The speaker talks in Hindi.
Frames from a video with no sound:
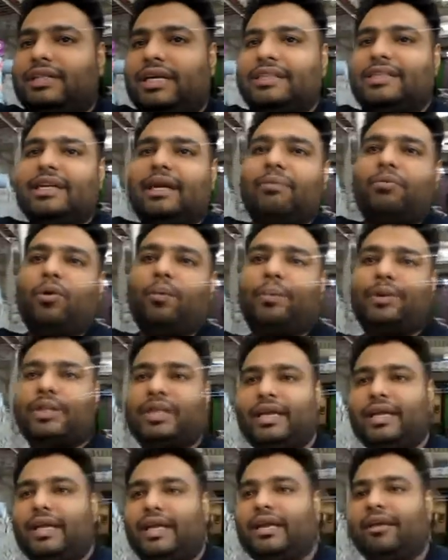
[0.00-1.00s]
जैसे आपको
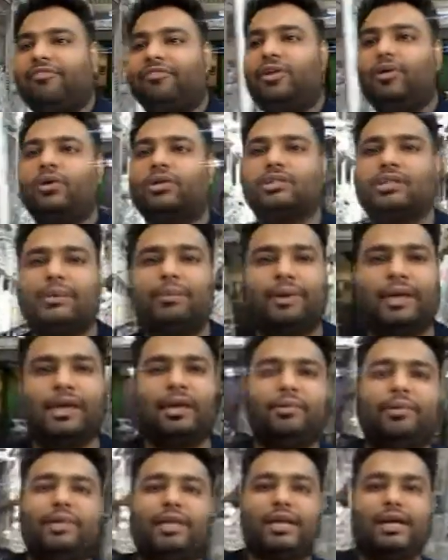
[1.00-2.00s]
पता ही है व्यूअर्स ने
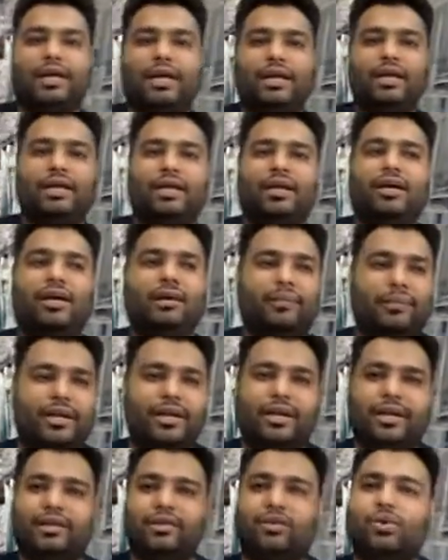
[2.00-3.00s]
पहले भी देखा है कि हर
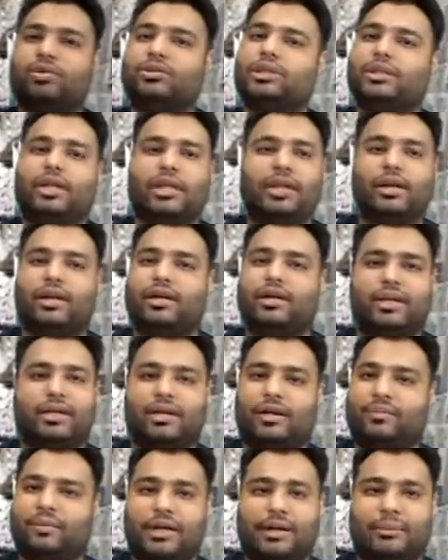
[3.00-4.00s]
महीने दो से तीन
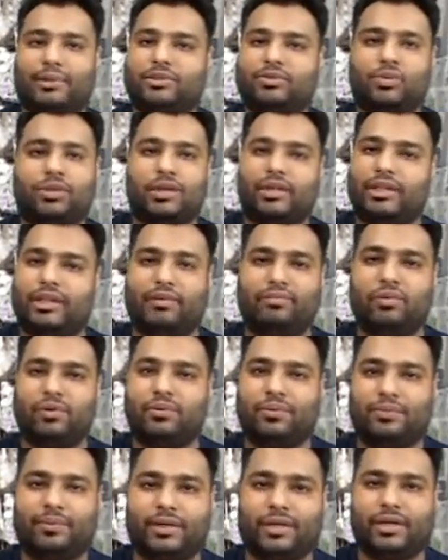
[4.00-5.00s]
कंटेनर हमारे पास उतरते हैं वॉलपेपर